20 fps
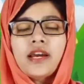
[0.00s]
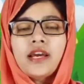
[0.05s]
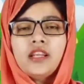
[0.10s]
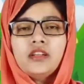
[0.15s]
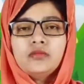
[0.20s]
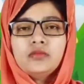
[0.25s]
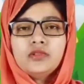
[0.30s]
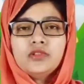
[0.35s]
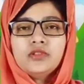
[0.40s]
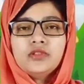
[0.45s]

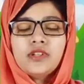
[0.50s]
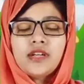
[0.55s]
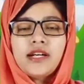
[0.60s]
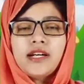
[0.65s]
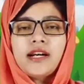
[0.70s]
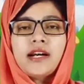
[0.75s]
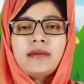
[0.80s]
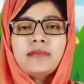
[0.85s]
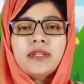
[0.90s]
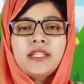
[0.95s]
হ্যালো বন্ধুরা
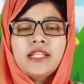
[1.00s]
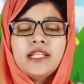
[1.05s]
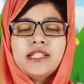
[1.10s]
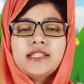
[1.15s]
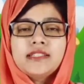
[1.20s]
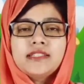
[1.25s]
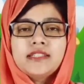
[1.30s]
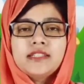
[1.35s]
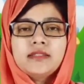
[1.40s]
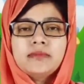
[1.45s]
আমাদের
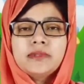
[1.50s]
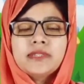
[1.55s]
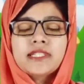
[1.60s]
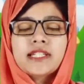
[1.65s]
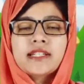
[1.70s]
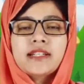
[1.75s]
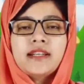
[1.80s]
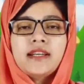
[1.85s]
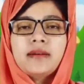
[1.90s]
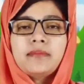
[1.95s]
এসডি টিভি
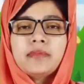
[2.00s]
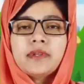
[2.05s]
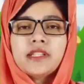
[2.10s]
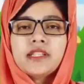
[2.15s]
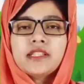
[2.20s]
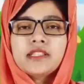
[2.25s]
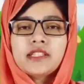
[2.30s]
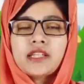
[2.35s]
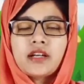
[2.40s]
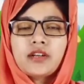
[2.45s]
চ্যানেলে
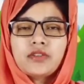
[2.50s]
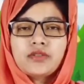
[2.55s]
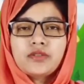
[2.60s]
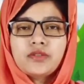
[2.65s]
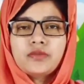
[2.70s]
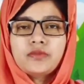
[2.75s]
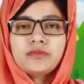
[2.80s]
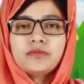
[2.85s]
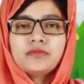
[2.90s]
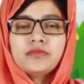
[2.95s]
আপনাদের
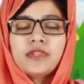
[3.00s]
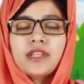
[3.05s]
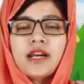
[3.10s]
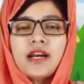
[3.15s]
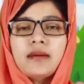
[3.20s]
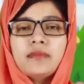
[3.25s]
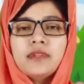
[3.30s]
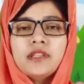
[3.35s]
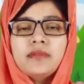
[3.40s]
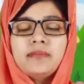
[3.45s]
স্বাগতম
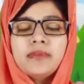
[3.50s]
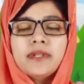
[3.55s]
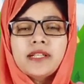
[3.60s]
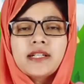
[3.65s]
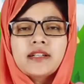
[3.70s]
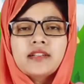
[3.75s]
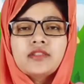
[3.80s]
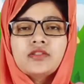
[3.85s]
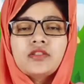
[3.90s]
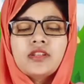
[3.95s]
আমি
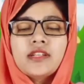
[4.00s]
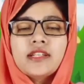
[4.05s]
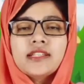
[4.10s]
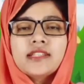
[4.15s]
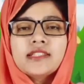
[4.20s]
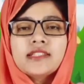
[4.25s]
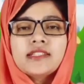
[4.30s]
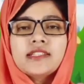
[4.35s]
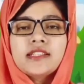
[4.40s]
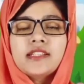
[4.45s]
দীপিকা চলে
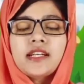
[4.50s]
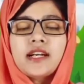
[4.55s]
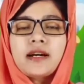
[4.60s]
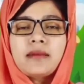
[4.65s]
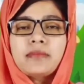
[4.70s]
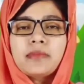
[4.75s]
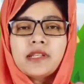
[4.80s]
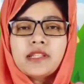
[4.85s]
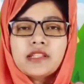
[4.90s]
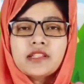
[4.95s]
এসেছি
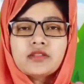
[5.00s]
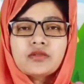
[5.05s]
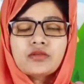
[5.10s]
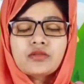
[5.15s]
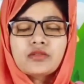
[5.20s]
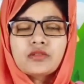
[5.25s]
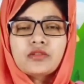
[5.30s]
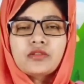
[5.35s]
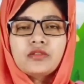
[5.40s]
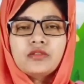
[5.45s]
আপনাদের
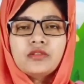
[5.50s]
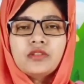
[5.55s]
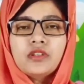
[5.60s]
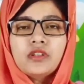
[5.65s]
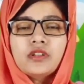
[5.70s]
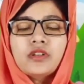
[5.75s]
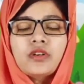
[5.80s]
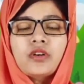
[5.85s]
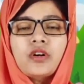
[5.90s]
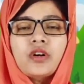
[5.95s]
জন্য
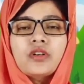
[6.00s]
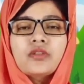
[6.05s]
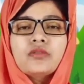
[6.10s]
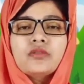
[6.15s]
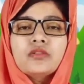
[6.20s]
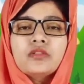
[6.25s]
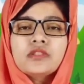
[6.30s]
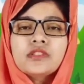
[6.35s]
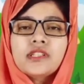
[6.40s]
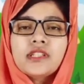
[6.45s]

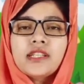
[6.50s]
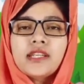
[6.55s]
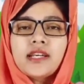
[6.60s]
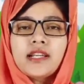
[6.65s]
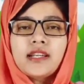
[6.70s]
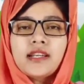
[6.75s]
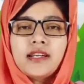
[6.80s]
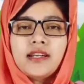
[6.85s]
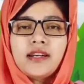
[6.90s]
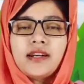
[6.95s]
খড়কুটো
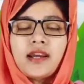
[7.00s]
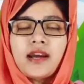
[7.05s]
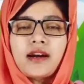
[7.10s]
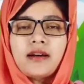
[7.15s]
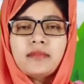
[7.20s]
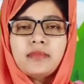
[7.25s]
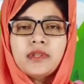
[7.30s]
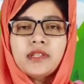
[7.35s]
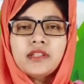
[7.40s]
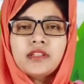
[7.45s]
সিরিয়ালের
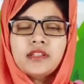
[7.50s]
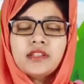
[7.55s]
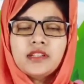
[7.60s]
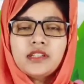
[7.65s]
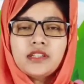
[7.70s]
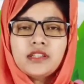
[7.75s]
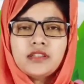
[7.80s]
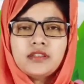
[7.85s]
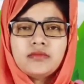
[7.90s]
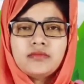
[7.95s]
আপডেট
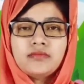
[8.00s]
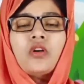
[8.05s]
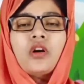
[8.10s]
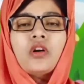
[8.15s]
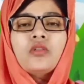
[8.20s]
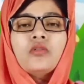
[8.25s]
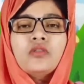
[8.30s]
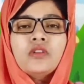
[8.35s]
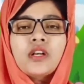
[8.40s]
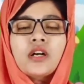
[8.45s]
নিয়ে
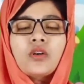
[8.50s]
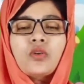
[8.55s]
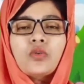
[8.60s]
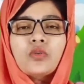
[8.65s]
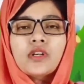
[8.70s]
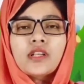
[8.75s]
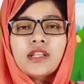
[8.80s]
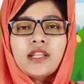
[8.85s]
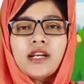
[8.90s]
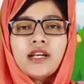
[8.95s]
অনন্যা
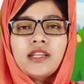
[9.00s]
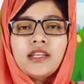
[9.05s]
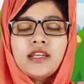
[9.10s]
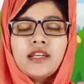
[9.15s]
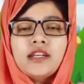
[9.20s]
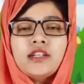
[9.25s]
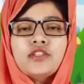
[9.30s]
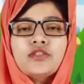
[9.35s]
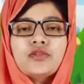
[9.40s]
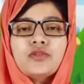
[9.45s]
কোর্টে
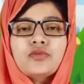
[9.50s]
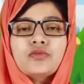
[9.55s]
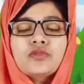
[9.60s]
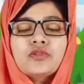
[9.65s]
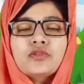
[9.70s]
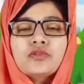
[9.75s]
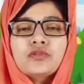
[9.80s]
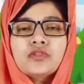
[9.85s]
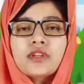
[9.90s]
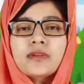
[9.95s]
দাঁড়িয়ে
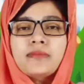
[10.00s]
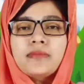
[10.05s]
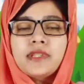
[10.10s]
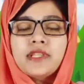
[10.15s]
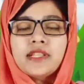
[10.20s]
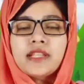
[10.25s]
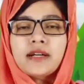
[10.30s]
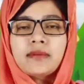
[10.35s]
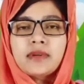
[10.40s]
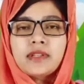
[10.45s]
সৌজন্যকে
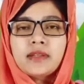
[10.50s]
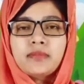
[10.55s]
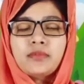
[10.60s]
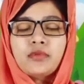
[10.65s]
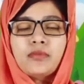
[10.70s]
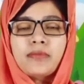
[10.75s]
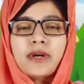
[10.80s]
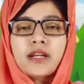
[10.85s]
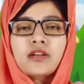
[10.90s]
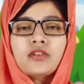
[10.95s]
মিথ্যাবাদী
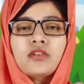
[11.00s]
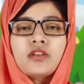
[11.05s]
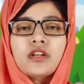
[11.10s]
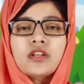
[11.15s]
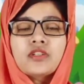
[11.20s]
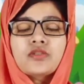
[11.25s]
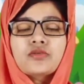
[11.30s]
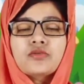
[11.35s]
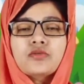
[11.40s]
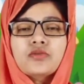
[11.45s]
প্রমাণ
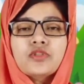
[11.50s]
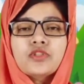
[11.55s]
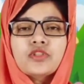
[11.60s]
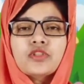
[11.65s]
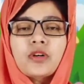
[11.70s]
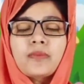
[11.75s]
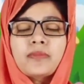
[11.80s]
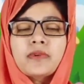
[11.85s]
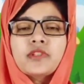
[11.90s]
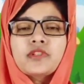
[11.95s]
করার জন্য
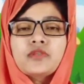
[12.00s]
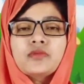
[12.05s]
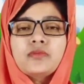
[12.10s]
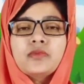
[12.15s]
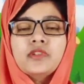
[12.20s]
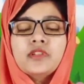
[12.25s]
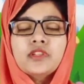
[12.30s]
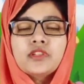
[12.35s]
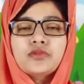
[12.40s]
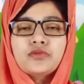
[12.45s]
সব কিছু
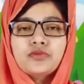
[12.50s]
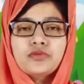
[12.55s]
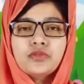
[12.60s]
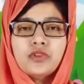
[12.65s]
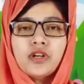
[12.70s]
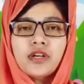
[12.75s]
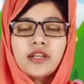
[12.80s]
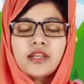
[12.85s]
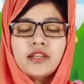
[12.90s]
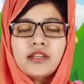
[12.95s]
বলতে শুরু
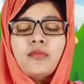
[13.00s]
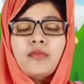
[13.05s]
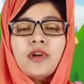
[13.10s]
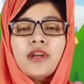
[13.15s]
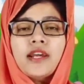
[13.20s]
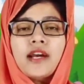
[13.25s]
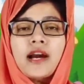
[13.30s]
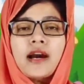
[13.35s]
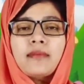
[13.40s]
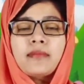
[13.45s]
করে
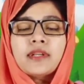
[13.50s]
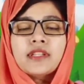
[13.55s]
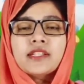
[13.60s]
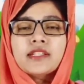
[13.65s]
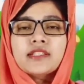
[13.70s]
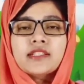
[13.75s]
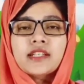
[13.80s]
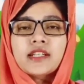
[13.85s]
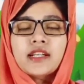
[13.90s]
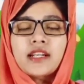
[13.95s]
বলে
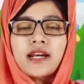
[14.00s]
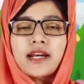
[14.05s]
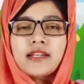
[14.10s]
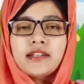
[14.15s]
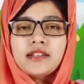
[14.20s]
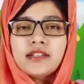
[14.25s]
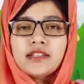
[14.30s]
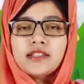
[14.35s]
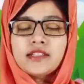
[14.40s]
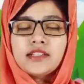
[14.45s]
আমাদের যে
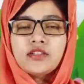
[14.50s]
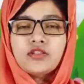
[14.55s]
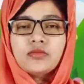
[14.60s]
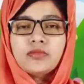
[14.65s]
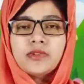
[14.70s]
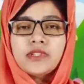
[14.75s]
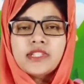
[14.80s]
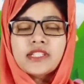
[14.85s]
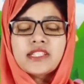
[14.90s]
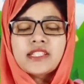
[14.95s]
ক্লায়েন্টরা ছিল
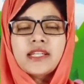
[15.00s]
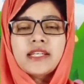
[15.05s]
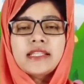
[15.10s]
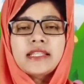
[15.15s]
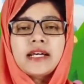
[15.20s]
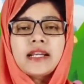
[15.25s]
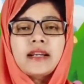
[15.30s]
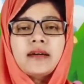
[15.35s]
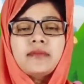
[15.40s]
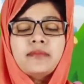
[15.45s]
বিদেশে
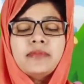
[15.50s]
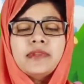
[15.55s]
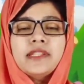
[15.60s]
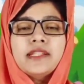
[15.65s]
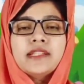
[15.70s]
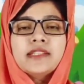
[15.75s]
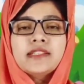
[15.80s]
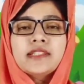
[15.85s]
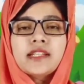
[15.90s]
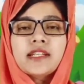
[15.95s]
তারা
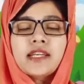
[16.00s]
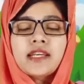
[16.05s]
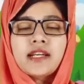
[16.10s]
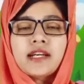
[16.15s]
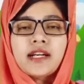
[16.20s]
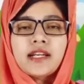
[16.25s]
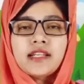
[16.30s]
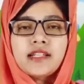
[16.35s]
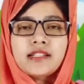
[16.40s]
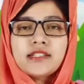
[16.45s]
বিদেশ থেকে
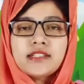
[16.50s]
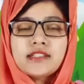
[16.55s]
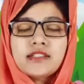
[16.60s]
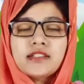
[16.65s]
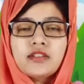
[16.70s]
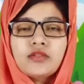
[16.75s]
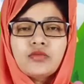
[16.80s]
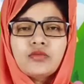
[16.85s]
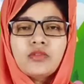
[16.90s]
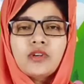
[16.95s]
এখানে
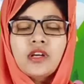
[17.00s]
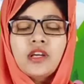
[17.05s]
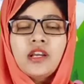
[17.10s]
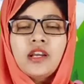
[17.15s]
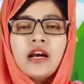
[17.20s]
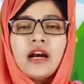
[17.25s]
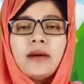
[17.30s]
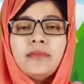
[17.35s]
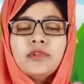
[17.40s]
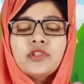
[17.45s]
এসেছিল
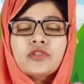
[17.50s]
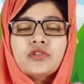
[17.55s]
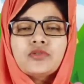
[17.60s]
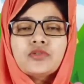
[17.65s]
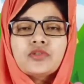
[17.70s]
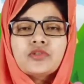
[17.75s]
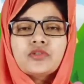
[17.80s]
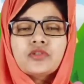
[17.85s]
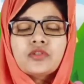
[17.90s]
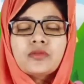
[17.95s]
আমি
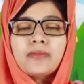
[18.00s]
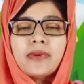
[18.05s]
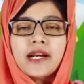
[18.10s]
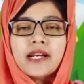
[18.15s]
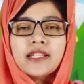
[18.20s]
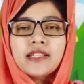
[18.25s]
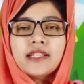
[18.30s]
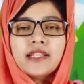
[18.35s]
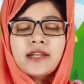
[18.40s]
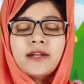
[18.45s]
সৌজন্যর
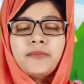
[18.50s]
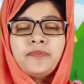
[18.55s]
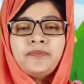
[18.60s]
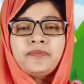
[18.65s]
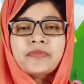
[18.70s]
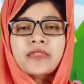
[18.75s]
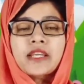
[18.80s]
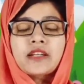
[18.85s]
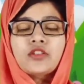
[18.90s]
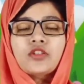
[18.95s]
বাড়িতে
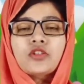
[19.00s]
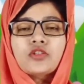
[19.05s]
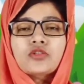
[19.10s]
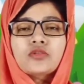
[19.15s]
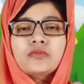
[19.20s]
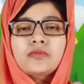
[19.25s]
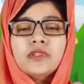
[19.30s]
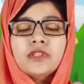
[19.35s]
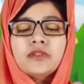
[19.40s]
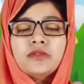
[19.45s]

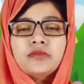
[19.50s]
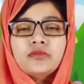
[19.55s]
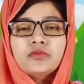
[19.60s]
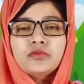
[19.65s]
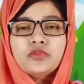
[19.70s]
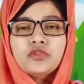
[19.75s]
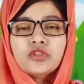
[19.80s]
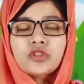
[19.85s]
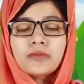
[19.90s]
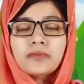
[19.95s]
দশমীর
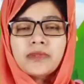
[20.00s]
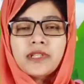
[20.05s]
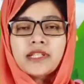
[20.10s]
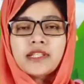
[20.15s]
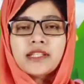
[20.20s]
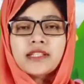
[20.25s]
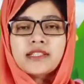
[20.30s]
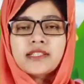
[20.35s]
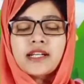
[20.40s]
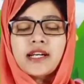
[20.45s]
উৎসব
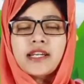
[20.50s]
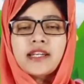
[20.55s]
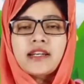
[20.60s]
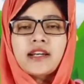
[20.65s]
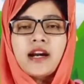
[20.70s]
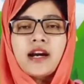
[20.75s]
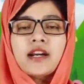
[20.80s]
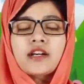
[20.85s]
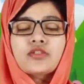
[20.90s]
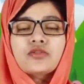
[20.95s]
দেখতে যাই
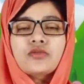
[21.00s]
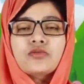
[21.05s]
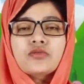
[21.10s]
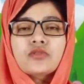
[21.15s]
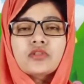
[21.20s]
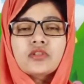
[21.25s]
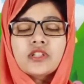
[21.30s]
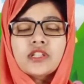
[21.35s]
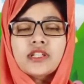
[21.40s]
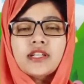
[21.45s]
আর
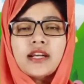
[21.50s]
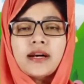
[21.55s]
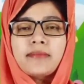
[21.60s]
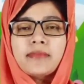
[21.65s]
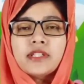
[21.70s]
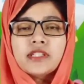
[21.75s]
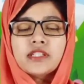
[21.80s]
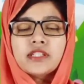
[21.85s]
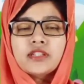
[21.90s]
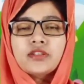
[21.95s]
সৌজন্যের
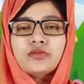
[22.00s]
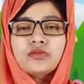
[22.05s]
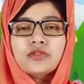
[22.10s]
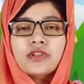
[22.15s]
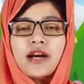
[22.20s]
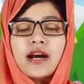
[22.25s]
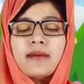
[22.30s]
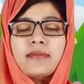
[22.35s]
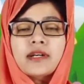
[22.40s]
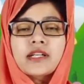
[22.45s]
নামে সিঁদুর
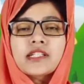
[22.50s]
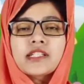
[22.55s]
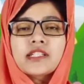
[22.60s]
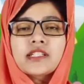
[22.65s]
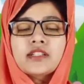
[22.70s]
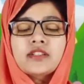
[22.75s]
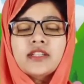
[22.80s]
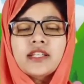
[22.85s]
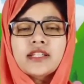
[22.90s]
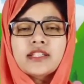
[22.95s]
আমার
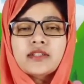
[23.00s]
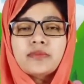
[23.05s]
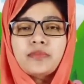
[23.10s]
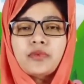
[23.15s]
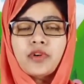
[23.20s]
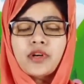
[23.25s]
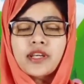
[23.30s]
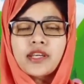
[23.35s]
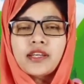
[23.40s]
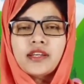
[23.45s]
স্মৃতিতে এসে
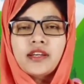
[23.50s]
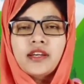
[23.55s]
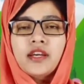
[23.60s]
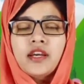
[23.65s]
পড়ে